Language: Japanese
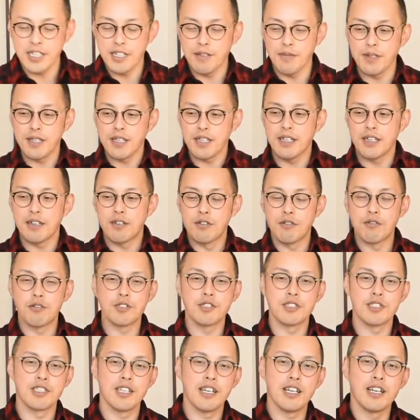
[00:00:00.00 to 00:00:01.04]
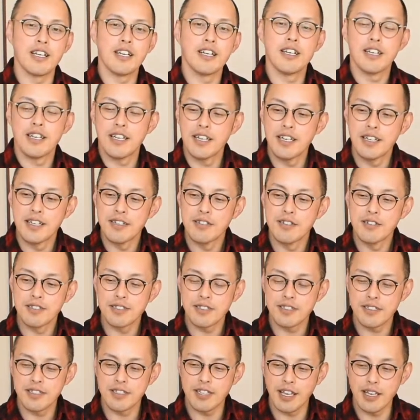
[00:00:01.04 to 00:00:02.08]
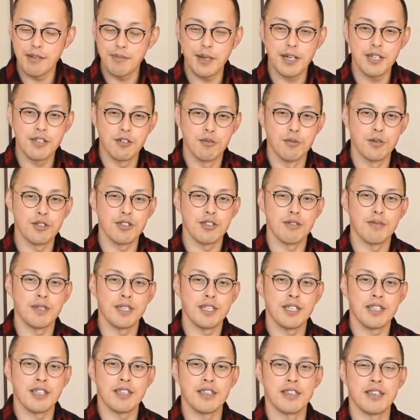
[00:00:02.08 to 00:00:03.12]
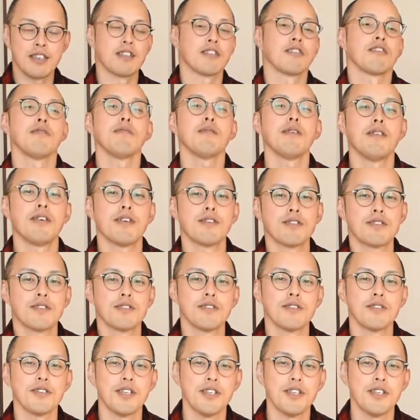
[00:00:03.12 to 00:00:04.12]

紀みたいな露骨なサイバーロボットみたいなやったけど、今は普通の